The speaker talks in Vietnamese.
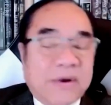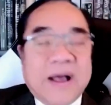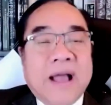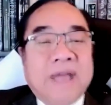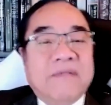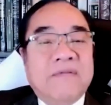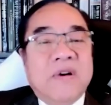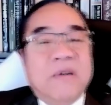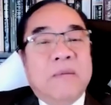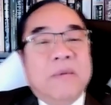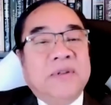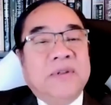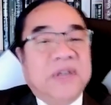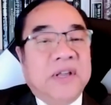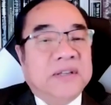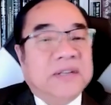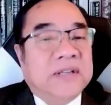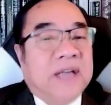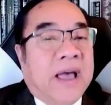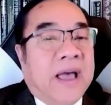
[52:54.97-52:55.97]
các anh vừa mới
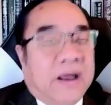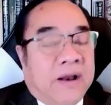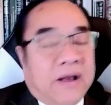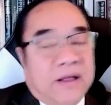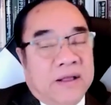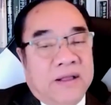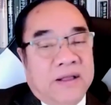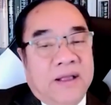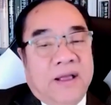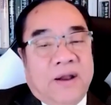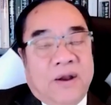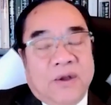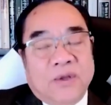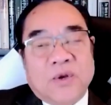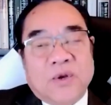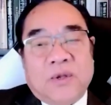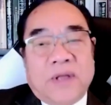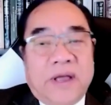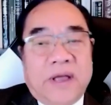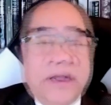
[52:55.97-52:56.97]
chia sẻ đó nó
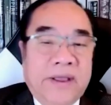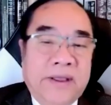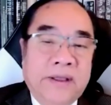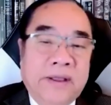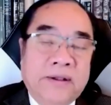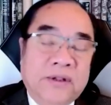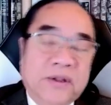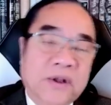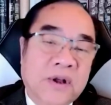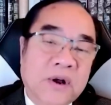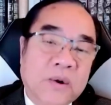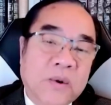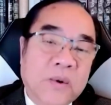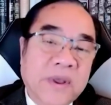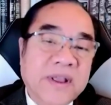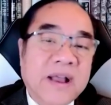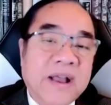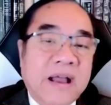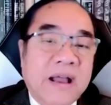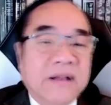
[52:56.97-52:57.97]
cho thấy thưa
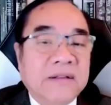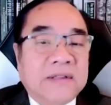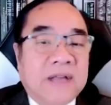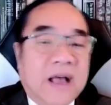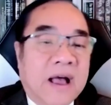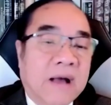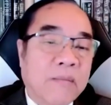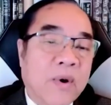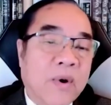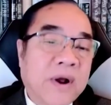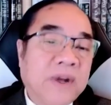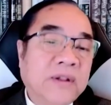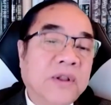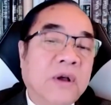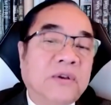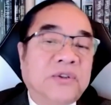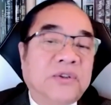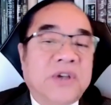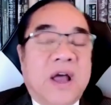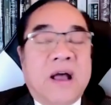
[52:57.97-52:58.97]
quý khán giả một cái
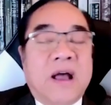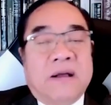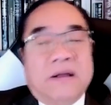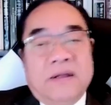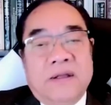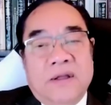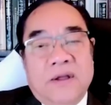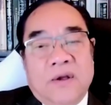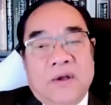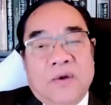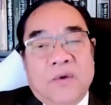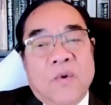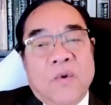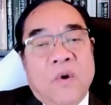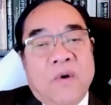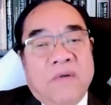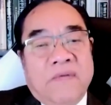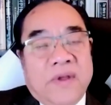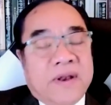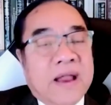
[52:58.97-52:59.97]
thực trạng
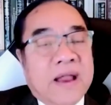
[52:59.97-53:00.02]
của Việt